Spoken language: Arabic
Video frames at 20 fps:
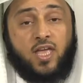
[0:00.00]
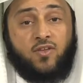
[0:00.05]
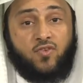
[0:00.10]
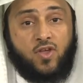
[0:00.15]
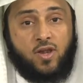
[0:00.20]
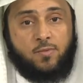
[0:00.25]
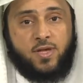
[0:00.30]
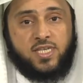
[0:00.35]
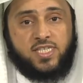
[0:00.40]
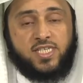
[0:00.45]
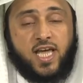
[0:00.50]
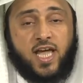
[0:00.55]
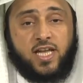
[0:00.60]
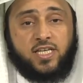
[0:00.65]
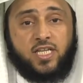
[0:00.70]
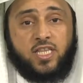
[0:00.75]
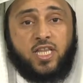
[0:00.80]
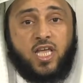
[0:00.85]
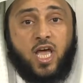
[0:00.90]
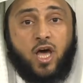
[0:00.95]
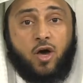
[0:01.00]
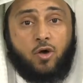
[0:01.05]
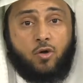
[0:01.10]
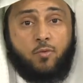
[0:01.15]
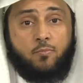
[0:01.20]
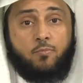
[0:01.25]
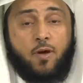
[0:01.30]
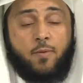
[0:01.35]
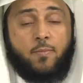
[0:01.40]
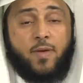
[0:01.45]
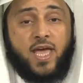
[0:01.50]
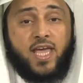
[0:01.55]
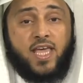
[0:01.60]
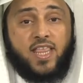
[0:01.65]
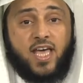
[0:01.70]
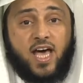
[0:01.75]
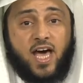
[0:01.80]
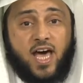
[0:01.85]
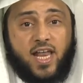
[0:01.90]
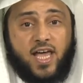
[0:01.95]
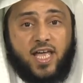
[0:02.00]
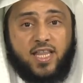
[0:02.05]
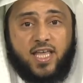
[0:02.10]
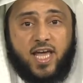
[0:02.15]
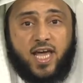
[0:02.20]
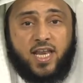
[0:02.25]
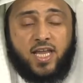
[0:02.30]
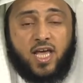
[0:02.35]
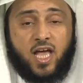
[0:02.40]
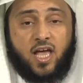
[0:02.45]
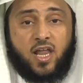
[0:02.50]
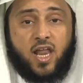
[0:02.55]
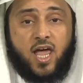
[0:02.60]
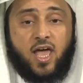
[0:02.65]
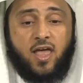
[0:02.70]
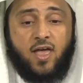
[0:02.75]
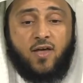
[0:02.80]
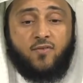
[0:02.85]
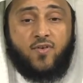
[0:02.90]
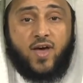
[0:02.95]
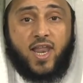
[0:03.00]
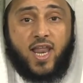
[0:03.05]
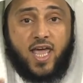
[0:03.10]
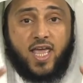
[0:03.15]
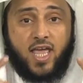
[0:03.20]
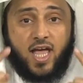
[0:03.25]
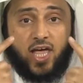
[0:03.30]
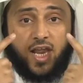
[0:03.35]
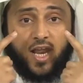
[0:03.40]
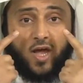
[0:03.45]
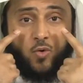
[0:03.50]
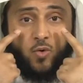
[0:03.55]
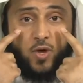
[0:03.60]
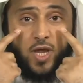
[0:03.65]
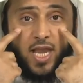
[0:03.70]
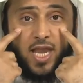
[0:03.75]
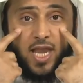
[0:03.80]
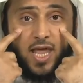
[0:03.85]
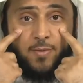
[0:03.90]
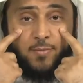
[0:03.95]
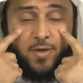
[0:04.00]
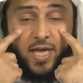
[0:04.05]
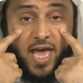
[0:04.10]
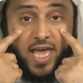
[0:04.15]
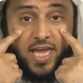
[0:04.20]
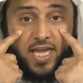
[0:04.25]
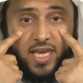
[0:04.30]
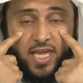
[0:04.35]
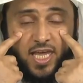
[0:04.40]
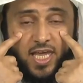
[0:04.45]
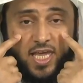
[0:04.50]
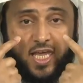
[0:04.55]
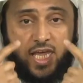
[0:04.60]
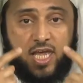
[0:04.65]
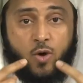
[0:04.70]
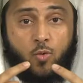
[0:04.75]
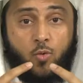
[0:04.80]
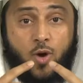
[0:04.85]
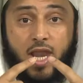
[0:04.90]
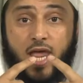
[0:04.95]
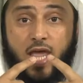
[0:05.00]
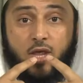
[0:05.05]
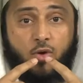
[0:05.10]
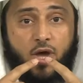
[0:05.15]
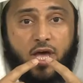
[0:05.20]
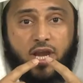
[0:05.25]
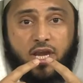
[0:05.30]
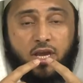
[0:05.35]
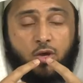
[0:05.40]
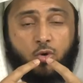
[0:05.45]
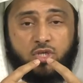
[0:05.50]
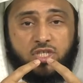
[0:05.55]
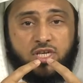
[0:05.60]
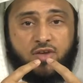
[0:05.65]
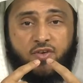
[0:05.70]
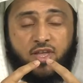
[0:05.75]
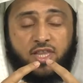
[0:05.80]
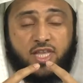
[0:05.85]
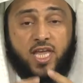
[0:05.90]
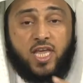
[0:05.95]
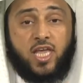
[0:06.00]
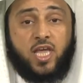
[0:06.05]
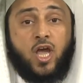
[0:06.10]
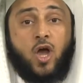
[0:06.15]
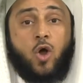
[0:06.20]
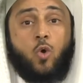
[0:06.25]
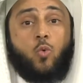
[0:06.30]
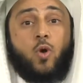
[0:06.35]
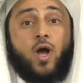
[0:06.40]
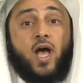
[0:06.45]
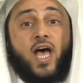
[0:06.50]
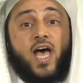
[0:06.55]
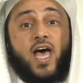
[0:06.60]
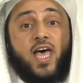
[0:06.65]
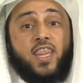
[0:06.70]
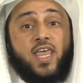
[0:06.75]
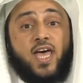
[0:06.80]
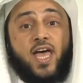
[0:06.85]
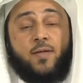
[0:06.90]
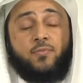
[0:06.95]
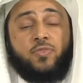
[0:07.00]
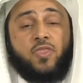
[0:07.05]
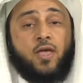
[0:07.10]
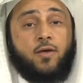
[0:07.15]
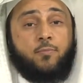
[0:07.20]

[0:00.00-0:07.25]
في المساجد ربما اذا اراد ان يقرا فلا يقرا الا بعينه ولا يحرك شفتيه وهذا